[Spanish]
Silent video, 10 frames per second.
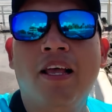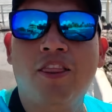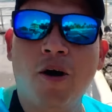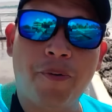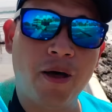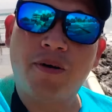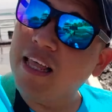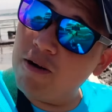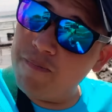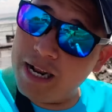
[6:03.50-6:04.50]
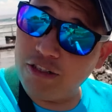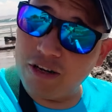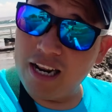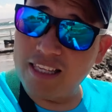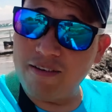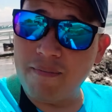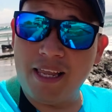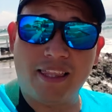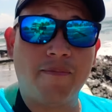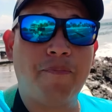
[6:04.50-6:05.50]
no podemos dar un precio
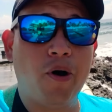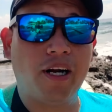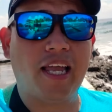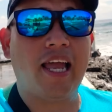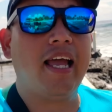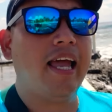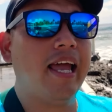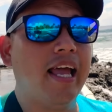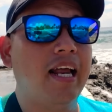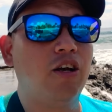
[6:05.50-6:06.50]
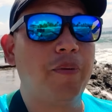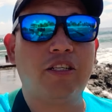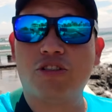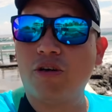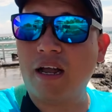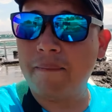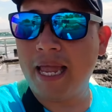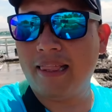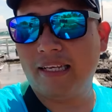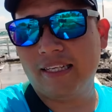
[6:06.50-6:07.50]
relativamente porque eh, los precios son
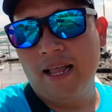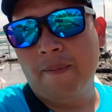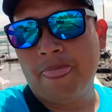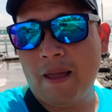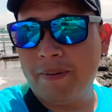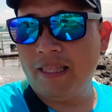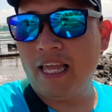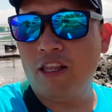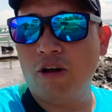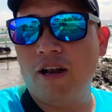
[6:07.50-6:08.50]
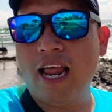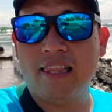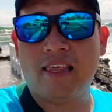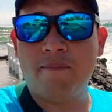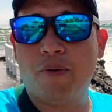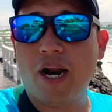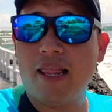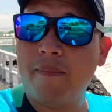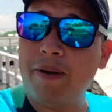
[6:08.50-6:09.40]
cambiantes dependiendo la temporada.